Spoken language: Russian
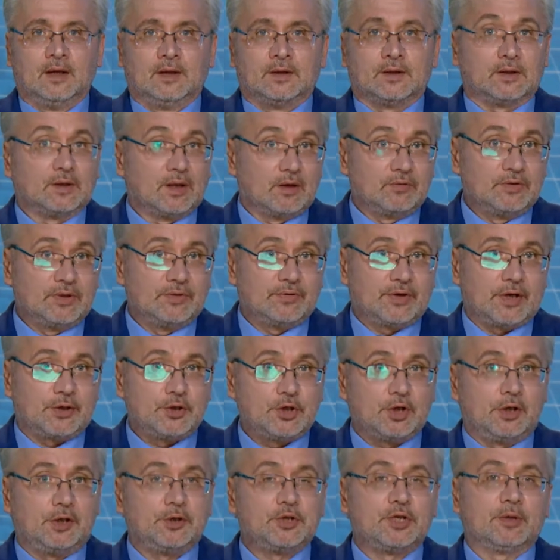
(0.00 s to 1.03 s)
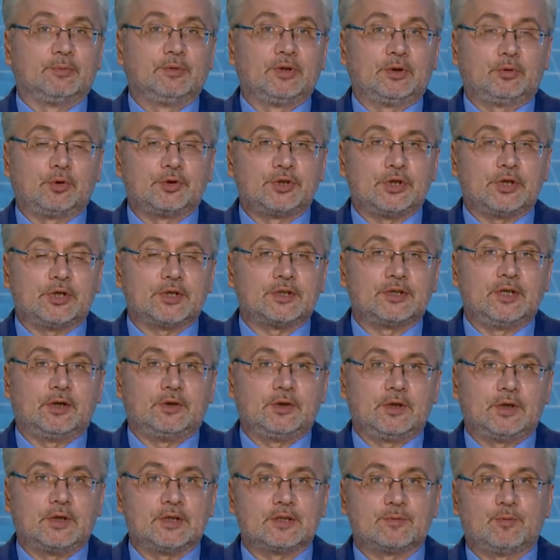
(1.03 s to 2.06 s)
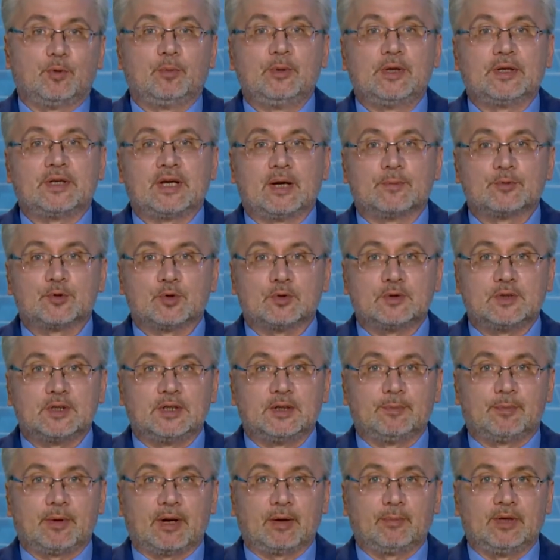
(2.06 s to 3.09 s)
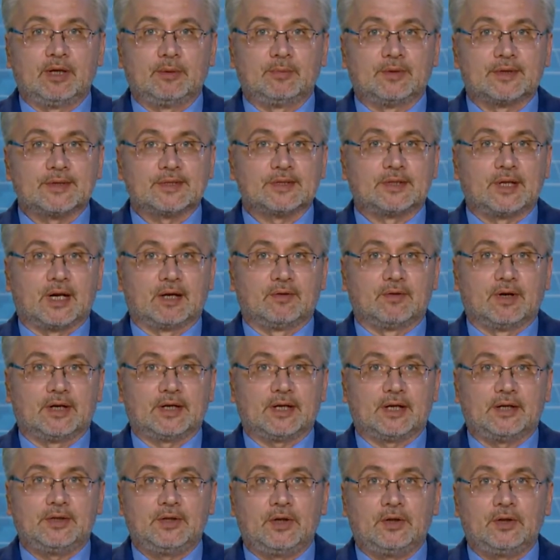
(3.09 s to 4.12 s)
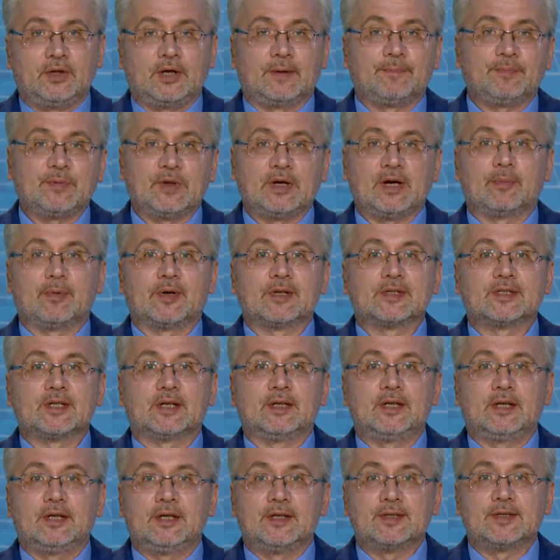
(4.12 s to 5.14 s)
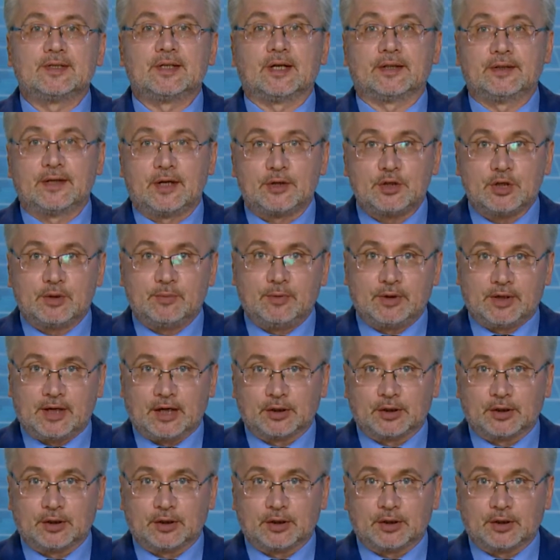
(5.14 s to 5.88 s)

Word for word: Главные врачи лечебных учреждений республики обсудили проблемы здравоохранения и определились с задачами,